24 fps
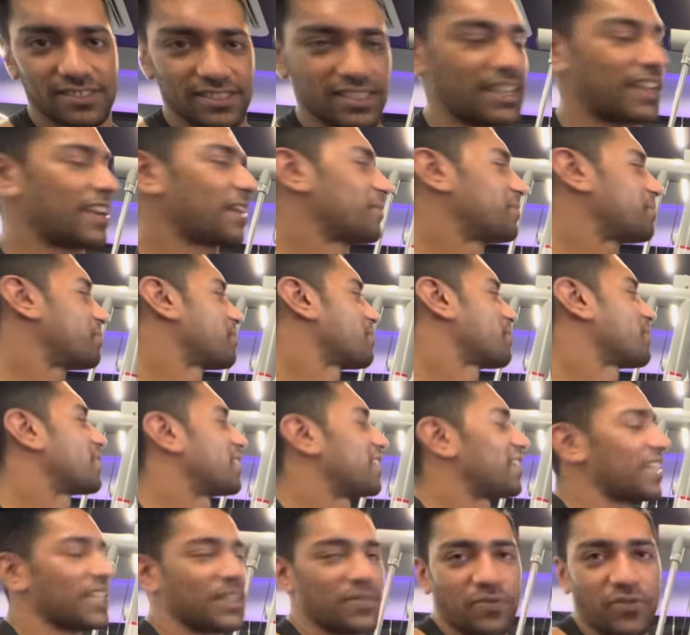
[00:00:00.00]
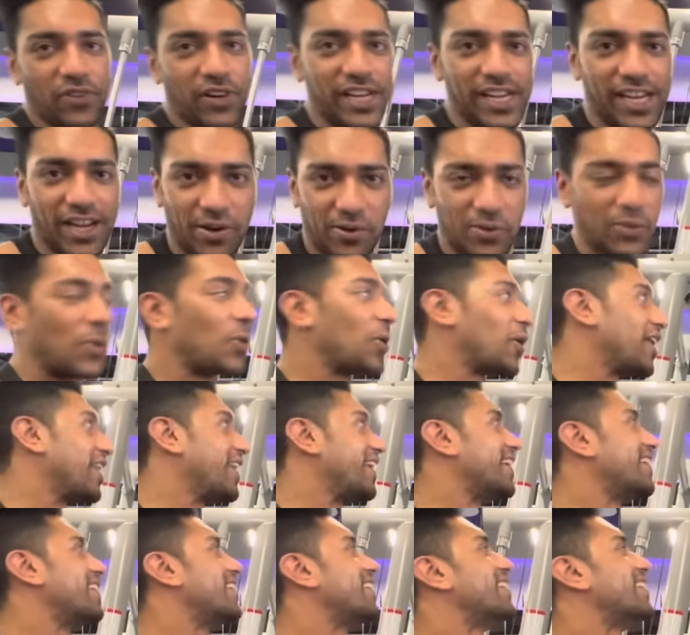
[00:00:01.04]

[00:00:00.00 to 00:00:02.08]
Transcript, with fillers: ठीक है ये फ्री है लोगों के लिए